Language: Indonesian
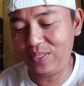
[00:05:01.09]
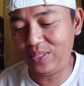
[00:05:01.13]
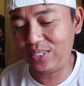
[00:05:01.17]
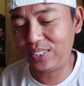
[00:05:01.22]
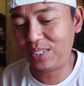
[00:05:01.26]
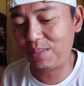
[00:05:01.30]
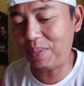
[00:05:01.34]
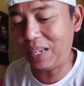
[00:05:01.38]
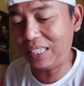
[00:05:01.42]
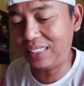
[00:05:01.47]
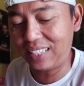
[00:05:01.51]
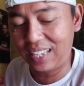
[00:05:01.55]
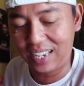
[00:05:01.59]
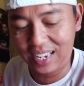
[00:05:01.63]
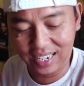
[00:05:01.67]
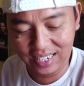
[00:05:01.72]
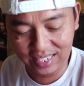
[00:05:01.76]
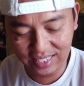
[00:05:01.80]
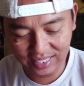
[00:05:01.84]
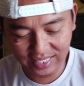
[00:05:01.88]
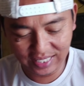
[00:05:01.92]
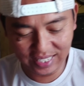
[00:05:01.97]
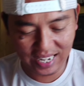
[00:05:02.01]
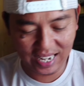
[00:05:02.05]
untuk
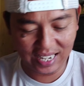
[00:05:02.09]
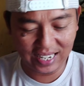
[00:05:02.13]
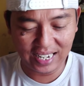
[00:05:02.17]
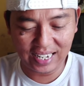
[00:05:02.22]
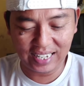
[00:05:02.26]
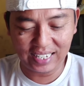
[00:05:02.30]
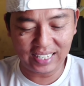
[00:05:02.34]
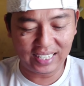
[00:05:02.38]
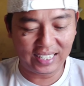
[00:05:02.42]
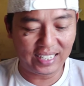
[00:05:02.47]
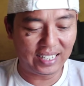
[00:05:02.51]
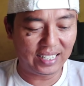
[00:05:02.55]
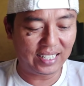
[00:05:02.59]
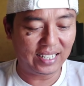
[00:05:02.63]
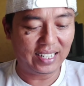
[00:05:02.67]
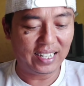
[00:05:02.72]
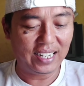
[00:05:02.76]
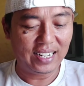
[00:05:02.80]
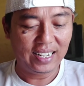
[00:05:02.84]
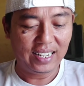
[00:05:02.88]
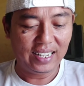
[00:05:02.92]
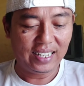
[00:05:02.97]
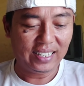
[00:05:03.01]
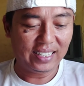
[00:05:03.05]
kesempatan siang hari ini.
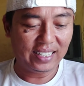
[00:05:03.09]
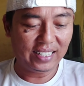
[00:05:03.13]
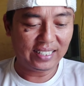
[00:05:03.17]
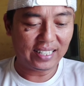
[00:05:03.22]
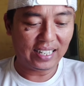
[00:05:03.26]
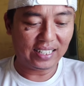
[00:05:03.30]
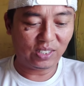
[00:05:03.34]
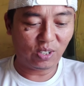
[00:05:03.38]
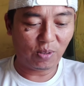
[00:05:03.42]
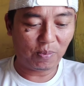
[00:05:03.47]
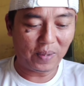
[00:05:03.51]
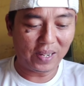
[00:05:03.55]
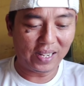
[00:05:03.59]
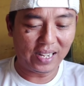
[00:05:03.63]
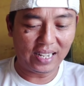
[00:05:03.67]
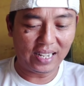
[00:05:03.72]
Kita coba